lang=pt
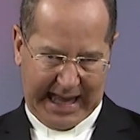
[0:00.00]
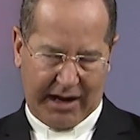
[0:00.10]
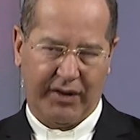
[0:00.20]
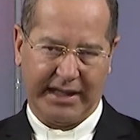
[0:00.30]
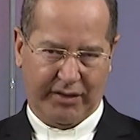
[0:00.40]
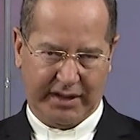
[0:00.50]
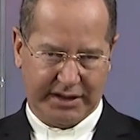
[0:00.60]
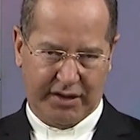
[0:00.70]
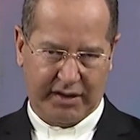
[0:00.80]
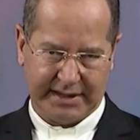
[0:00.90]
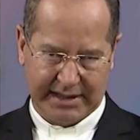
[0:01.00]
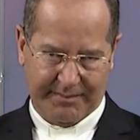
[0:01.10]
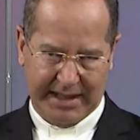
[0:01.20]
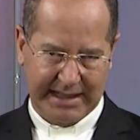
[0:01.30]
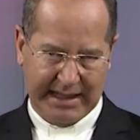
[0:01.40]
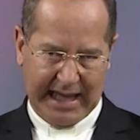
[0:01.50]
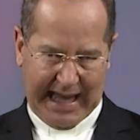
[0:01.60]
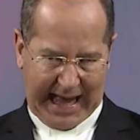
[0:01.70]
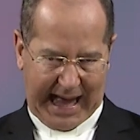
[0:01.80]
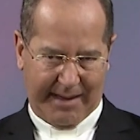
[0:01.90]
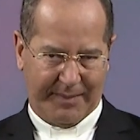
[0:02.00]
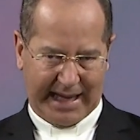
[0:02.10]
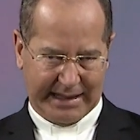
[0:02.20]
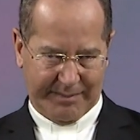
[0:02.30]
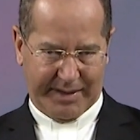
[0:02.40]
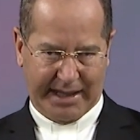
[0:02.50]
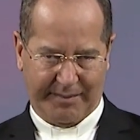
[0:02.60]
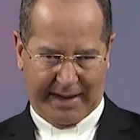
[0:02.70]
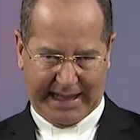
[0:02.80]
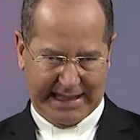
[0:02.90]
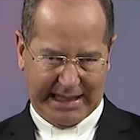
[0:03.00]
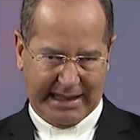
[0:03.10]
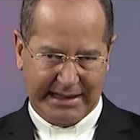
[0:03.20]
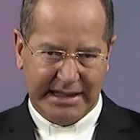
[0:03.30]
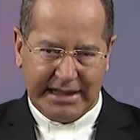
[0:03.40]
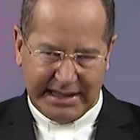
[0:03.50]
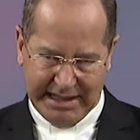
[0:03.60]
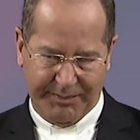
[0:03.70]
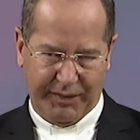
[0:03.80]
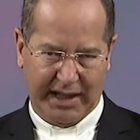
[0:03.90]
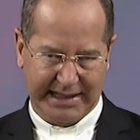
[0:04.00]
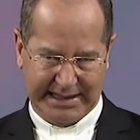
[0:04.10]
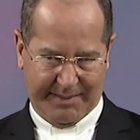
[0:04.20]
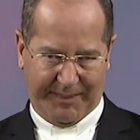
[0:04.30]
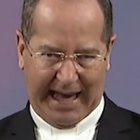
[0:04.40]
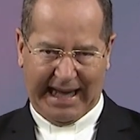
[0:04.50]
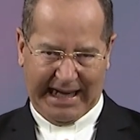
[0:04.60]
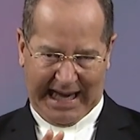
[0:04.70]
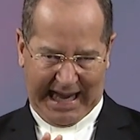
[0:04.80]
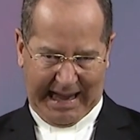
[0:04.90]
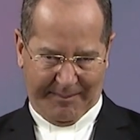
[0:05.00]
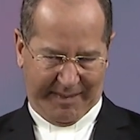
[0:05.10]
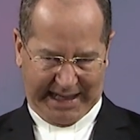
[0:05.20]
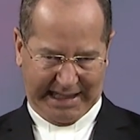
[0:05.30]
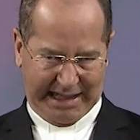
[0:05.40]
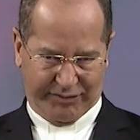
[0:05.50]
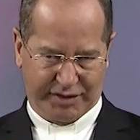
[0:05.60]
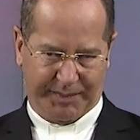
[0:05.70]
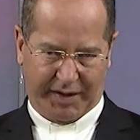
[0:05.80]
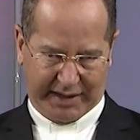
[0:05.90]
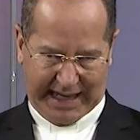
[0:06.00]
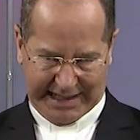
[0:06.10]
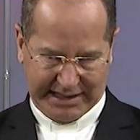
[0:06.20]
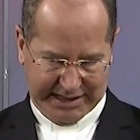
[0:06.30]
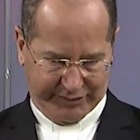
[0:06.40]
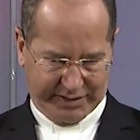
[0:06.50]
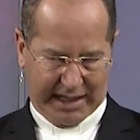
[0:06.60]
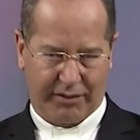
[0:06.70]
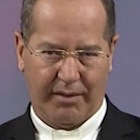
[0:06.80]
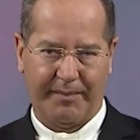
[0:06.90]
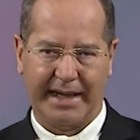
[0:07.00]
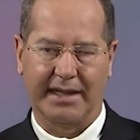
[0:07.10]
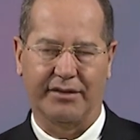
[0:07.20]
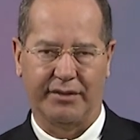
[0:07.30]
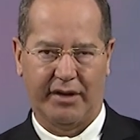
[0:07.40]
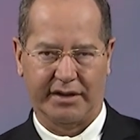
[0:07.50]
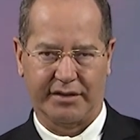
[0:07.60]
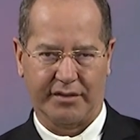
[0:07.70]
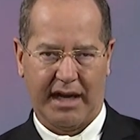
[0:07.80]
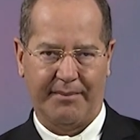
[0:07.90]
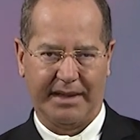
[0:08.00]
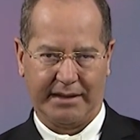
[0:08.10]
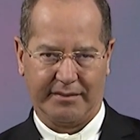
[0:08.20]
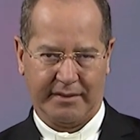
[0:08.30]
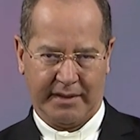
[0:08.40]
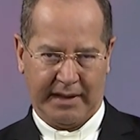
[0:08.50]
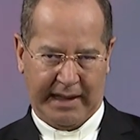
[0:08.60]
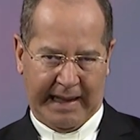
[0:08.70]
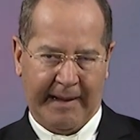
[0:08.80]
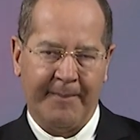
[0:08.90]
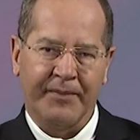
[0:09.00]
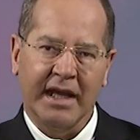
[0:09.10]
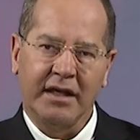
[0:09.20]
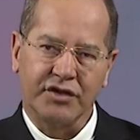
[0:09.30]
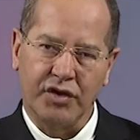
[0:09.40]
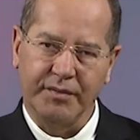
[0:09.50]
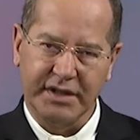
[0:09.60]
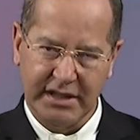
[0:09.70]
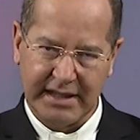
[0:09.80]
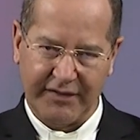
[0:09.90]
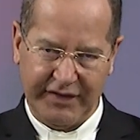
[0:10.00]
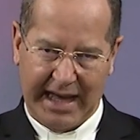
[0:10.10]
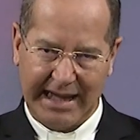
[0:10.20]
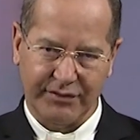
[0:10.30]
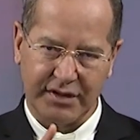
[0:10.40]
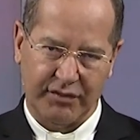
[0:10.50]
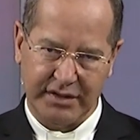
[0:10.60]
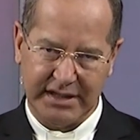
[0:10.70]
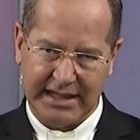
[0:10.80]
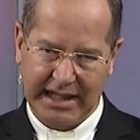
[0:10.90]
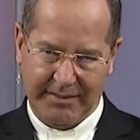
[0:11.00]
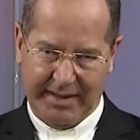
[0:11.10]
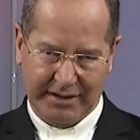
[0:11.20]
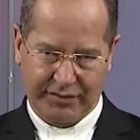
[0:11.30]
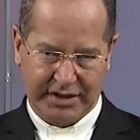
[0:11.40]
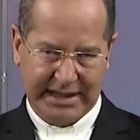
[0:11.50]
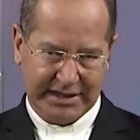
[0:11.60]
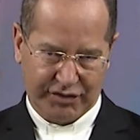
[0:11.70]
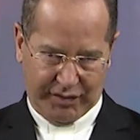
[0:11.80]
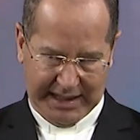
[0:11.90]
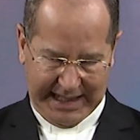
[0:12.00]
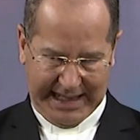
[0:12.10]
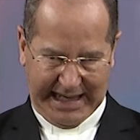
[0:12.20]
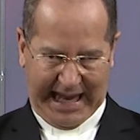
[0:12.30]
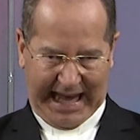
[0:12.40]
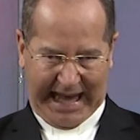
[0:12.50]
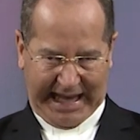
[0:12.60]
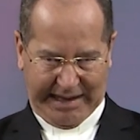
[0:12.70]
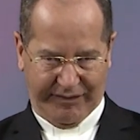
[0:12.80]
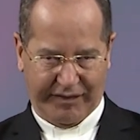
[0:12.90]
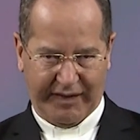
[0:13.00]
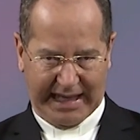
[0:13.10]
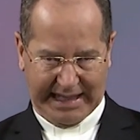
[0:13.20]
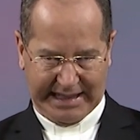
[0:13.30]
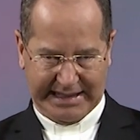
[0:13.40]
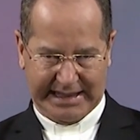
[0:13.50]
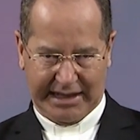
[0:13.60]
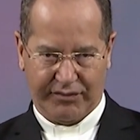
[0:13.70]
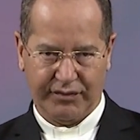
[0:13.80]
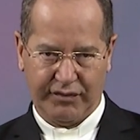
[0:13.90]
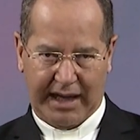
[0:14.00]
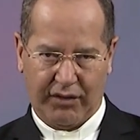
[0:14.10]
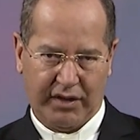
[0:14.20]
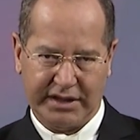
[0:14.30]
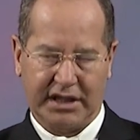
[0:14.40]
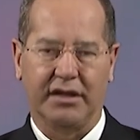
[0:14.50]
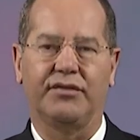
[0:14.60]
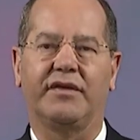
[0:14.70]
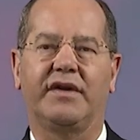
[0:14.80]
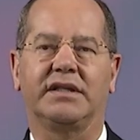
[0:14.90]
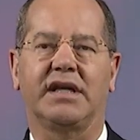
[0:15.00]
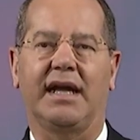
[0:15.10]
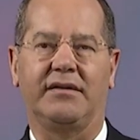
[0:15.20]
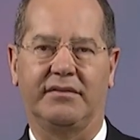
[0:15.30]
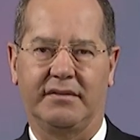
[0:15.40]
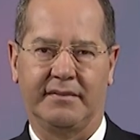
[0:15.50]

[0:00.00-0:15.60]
ao redor de nossa mãe, amada Mãe Maria, discípula exemplar, Mãe que nos protege e nos acompanha no nosso caminho. Somos desafiados ao discernimento de escolher e viver segundo a lógica do Evangelho.